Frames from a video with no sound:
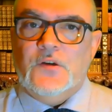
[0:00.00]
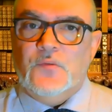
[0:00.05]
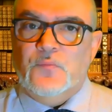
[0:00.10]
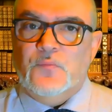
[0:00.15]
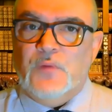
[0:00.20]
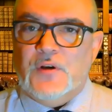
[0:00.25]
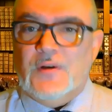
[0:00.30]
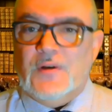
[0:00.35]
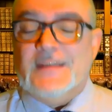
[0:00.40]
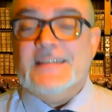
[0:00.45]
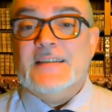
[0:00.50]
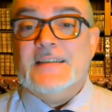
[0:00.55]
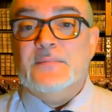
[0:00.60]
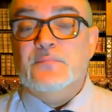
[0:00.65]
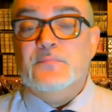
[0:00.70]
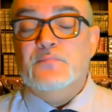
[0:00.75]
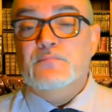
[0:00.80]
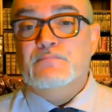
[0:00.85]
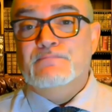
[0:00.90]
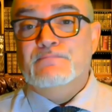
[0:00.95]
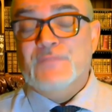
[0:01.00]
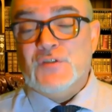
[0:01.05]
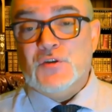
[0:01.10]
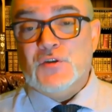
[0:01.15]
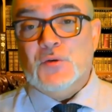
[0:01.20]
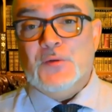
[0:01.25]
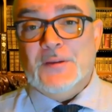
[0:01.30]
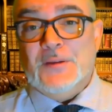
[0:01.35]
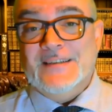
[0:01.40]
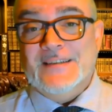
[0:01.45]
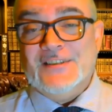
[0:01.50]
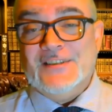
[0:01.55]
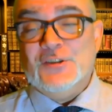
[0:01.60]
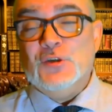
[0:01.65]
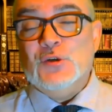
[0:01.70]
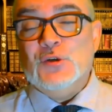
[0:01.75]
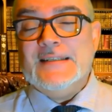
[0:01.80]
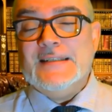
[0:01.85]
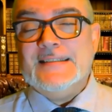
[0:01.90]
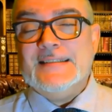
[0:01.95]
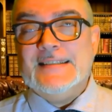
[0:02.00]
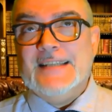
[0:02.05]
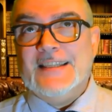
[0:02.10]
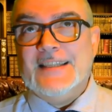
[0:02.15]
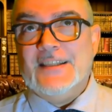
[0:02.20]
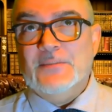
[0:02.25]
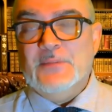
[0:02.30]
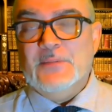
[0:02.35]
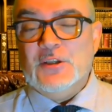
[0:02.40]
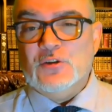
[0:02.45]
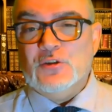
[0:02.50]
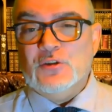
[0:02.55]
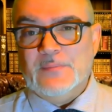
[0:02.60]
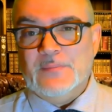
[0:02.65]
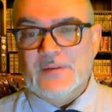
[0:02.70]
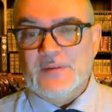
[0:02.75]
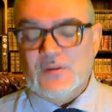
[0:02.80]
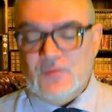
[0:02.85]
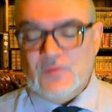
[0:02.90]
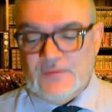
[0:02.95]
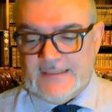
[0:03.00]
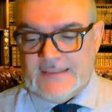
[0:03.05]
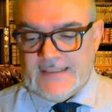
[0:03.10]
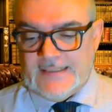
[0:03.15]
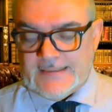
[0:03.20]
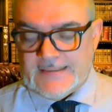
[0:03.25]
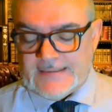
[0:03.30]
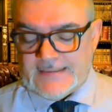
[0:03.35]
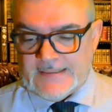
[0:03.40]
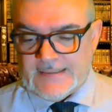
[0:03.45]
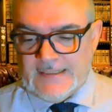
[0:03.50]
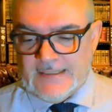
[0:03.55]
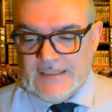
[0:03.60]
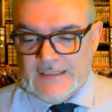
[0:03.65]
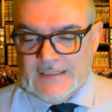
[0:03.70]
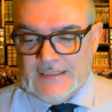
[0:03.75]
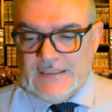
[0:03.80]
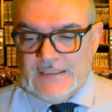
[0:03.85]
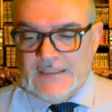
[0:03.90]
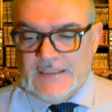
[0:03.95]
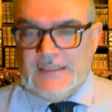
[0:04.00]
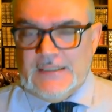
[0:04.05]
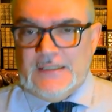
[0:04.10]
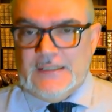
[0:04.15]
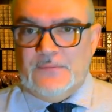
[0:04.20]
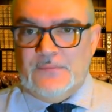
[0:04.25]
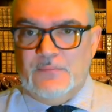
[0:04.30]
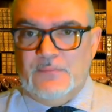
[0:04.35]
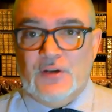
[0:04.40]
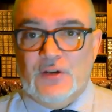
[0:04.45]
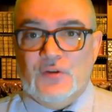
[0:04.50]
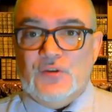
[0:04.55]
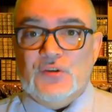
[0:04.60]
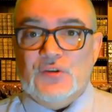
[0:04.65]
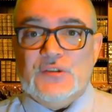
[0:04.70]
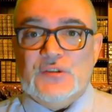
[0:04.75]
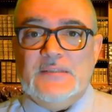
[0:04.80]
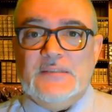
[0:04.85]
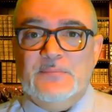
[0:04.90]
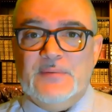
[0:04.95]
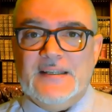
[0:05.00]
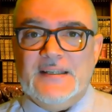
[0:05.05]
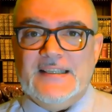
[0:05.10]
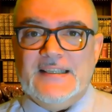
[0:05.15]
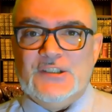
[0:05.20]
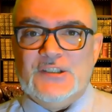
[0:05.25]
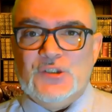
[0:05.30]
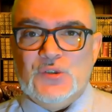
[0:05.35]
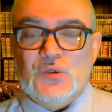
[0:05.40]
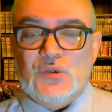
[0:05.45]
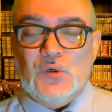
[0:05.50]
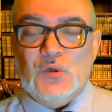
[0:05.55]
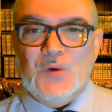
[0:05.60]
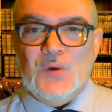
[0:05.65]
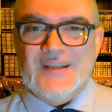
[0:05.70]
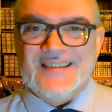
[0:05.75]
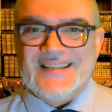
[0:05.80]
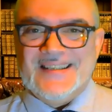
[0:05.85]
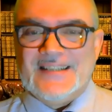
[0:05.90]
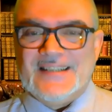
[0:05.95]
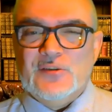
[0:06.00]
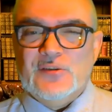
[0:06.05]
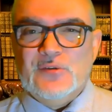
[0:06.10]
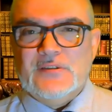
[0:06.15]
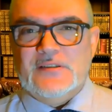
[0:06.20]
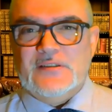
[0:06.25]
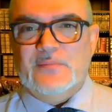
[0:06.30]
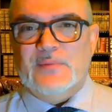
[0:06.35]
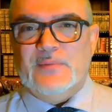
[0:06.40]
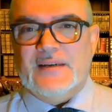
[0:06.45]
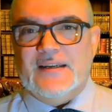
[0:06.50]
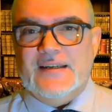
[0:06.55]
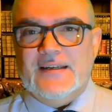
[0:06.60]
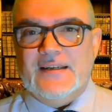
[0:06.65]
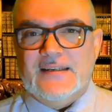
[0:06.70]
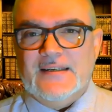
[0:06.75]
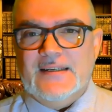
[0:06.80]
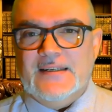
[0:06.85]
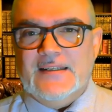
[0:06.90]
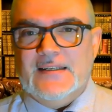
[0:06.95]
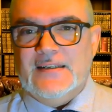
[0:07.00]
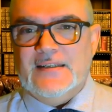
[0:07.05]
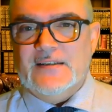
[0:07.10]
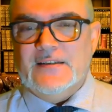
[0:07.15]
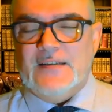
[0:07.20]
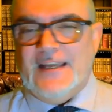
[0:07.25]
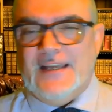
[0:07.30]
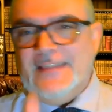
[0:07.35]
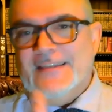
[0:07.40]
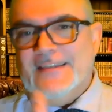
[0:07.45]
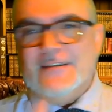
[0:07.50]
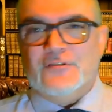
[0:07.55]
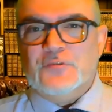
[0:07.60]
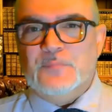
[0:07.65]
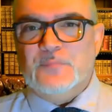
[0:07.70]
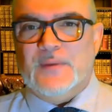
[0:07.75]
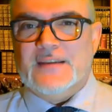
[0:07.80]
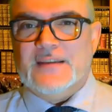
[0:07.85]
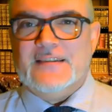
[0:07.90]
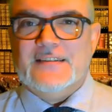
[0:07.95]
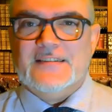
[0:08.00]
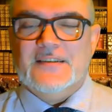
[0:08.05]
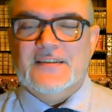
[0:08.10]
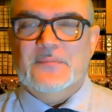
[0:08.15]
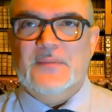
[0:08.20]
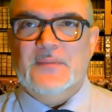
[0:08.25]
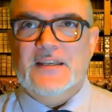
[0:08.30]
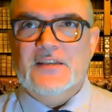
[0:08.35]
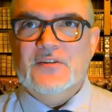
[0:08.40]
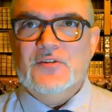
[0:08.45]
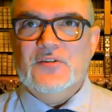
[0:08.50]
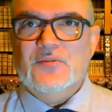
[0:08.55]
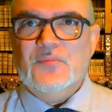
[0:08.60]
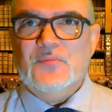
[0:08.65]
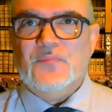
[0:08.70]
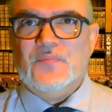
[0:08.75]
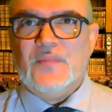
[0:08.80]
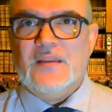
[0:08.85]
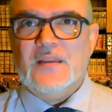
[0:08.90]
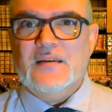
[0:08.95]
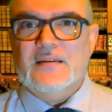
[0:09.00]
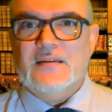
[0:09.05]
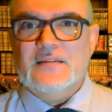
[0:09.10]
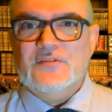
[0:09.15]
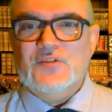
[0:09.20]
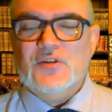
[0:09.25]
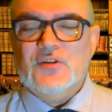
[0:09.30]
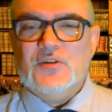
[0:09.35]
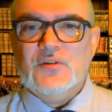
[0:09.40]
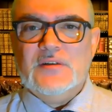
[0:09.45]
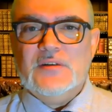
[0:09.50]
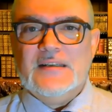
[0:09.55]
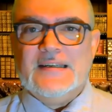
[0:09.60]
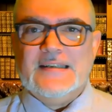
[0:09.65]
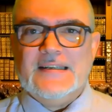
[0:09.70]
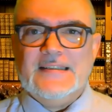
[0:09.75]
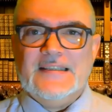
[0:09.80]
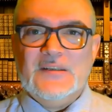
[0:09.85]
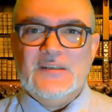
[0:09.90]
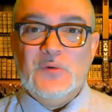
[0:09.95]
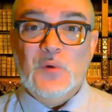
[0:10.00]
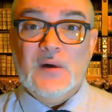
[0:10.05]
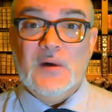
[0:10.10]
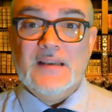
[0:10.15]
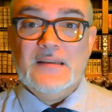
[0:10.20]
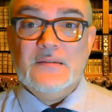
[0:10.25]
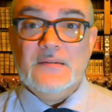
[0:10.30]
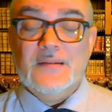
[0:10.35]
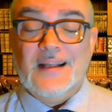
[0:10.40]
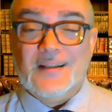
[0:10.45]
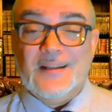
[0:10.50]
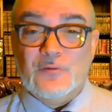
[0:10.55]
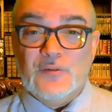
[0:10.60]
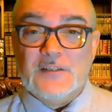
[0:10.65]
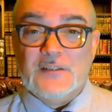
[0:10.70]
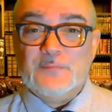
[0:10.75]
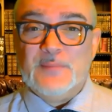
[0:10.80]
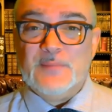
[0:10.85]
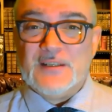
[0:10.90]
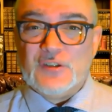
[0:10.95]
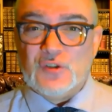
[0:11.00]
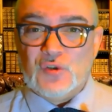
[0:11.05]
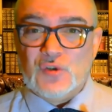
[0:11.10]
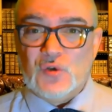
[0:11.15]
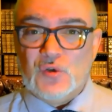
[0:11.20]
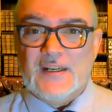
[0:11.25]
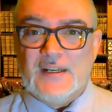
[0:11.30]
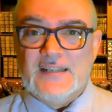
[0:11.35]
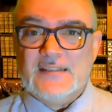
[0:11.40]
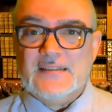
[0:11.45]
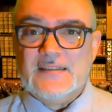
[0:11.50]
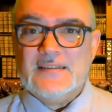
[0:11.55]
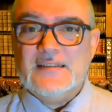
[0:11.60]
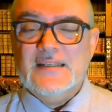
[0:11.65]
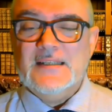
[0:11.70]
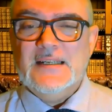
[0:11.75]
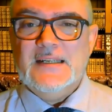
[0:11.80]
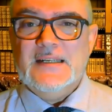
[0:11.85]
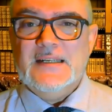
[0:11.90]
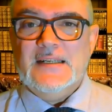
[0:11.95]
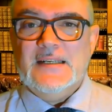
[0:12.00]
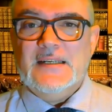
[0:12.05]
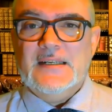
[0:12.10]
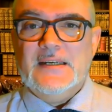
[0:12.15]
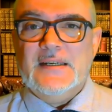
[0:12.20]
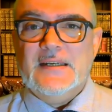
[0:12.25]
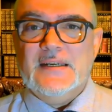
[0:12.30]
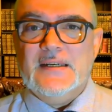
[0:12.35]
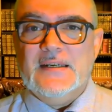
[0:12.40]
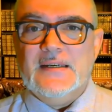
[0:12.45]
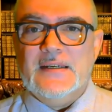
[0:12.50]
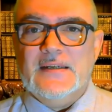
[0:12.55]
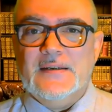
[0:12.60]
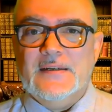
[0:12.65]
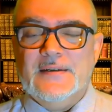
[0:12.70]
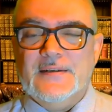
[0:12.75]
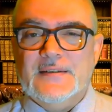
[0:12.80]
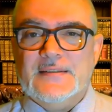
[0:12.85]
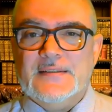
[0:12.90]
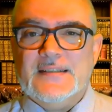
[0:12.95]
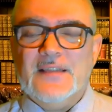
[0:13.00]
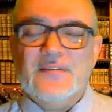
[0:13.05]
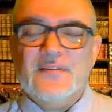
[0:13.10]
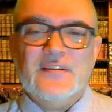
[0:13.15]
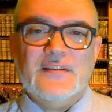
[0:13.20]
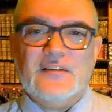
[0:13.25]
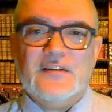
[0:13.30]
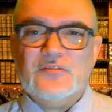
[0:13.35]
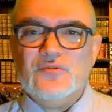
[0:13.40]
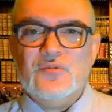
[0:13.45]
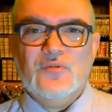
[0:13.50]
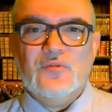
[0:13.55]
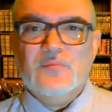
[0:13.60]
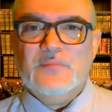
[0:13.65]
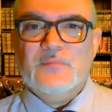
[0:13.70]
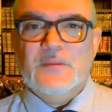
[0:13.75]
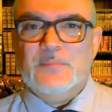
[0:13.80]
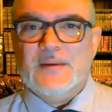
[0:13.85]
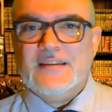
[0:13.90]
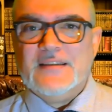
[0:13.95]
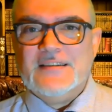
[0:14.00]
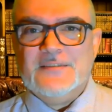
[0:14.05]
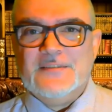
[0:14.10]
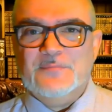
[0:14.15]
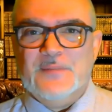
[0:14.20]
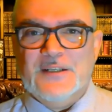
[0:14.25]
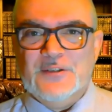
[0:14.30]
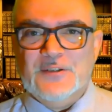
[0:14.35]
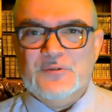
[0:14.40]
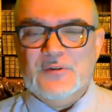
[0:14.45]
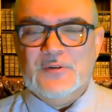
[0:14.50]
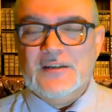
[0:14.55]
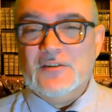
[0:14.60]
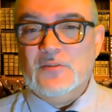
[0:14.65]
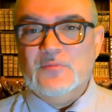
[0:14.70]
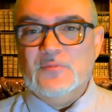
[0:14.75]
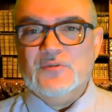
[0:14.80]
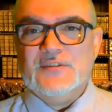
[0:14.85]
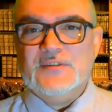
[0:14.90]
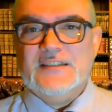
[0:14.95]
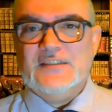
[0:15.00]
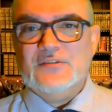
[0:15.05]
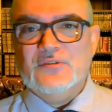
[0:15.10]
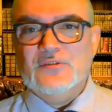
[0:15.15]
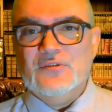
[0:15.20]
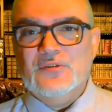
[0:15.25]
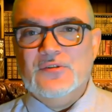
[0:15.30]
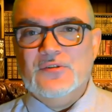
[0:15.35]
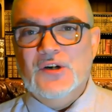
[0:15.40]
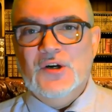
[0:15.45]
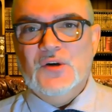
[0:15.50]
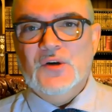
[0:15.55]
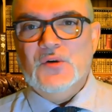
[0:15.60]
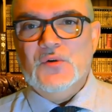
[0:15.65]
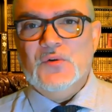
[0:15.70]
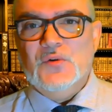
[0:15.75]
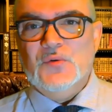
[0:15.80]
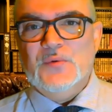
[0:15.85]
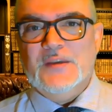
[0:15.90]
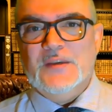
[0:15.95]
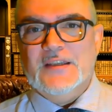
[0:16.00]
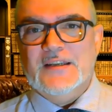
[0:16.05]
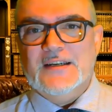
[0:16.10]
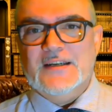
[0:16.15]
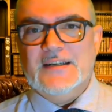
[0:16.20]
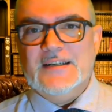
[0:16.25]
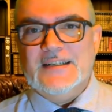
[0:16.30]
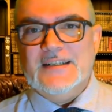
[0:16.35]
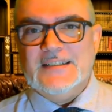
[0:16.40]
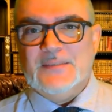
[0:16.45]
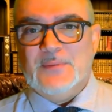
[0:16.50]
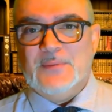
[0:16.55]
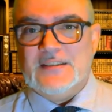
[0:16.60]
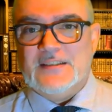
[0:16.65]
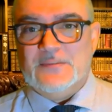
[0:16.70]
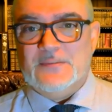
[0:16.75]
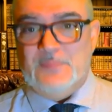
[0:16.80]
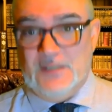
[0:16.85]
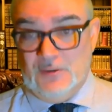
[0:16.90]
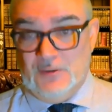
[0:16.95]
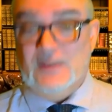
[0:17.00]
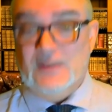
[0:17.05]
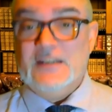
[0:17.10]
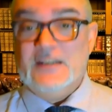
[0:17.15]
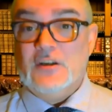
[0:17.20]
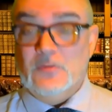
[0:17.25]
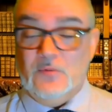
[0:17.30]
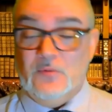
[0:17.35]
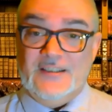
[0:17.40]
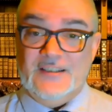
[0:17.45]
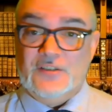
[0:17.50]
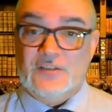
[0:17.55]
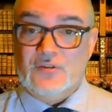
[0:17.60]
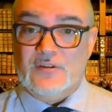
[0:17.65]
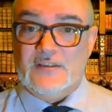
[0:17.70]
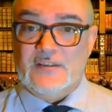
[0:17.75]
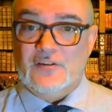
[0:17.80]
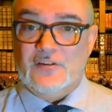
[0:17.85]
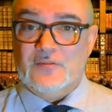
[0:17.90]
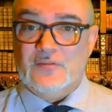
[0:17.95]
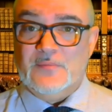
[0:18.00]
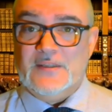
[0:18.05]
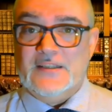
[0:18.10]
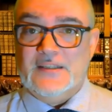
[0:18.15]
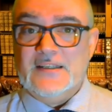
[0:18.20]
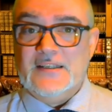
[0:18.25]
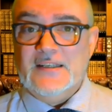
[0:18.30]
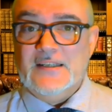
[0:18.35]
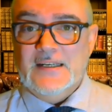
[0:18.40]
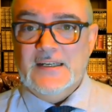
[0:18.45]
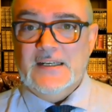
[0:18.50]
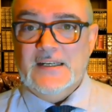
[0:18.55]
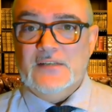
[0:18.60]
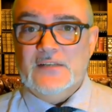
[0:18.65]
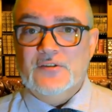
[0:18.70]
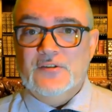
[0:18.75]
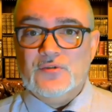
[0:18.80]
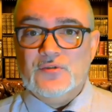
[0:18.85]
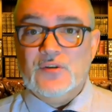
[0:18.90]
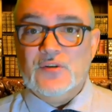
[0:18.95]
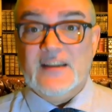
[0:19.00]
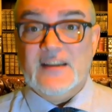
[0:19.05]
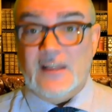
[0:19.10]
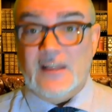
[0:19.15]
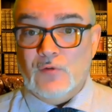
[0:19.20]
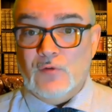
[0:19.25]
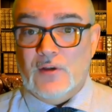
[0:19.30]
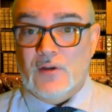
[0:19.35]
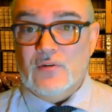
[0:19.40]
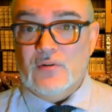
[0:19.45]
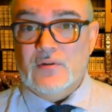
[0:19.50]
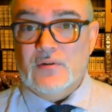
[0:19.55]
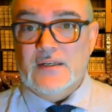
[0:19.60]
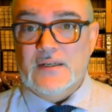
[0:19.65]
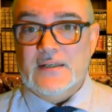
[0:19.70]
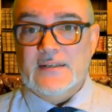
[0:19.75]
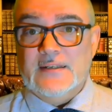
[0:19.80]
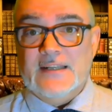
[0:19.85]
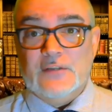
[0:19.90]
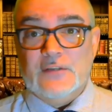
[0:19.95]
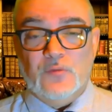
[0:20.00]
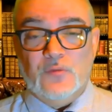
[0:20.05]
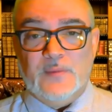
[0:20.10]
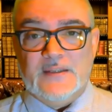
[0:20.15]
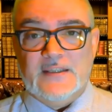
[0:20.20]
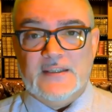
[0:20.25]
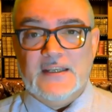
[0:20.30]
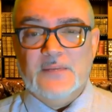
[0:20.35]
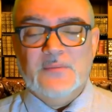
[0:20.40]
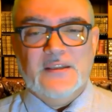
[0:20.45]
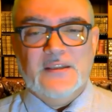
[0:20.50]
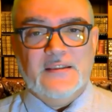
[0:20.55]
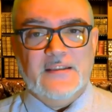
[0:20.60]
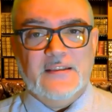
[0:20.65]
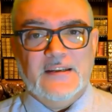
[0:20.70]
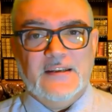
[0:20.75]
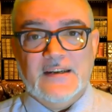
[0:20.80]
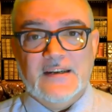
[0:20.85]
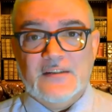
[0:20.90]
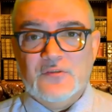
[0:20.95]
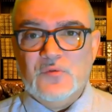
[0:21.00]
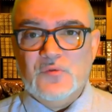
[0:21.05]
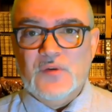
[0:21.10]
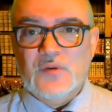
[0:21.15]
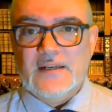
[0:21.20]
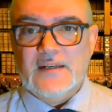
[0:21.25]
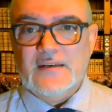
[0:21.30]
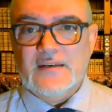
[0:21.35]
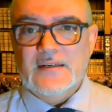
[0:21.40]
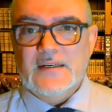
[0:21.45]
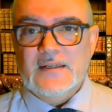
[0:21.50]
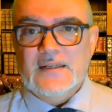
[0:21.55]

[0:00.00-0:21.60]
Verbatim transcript: Bueno, Ancha, sobre mis dones de nacimiento me preguntas. Bueno, yo siempre he dicho o he tratado de separar, eh, hacer dos partes de mí, ¿no? Eh, yo creo que la gente igual, algunas personas eh, se han centrado solo en mi parte espiritual, como si solo hubiera esa parte espiritual. Y como he dicho anteriormente, yo soy graduado en naturopatía, en medicina natural.